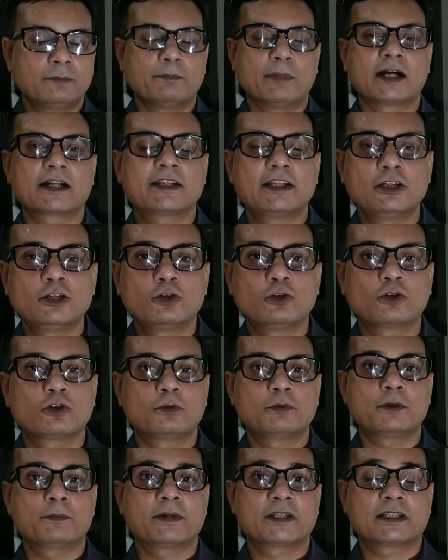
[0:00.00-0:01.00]
बाकी लोगों
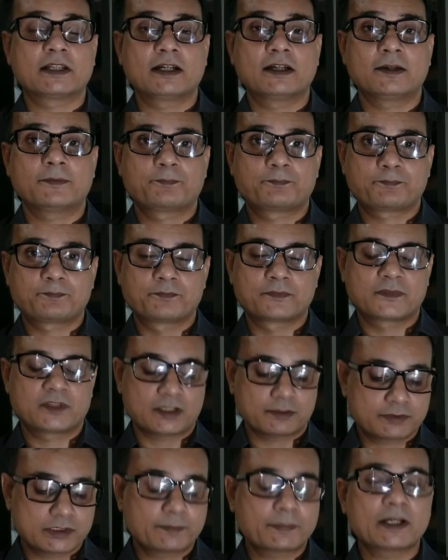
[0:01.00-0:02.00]
को भी पता है
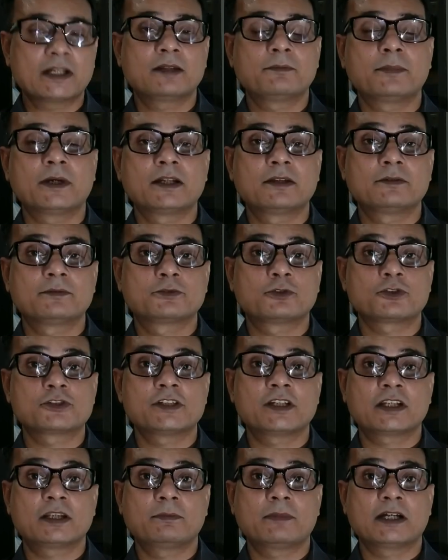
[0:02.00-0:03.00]
सबसे पहले बड़े
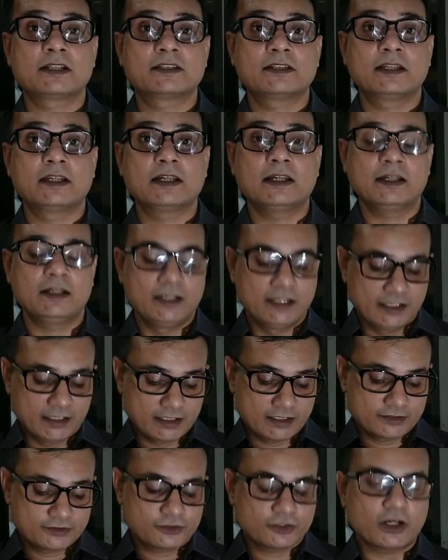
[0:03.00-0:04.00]
सोचने की बात यह है
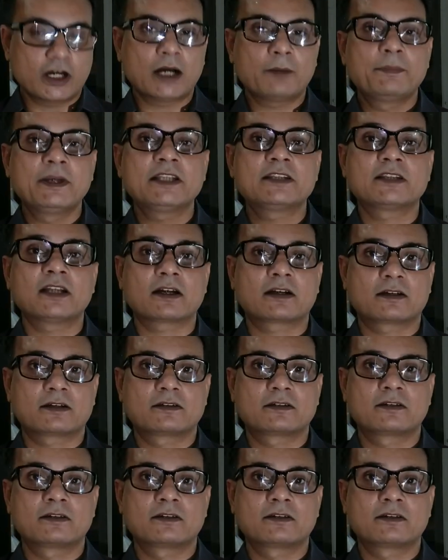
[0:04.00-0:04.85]
जो अभी तक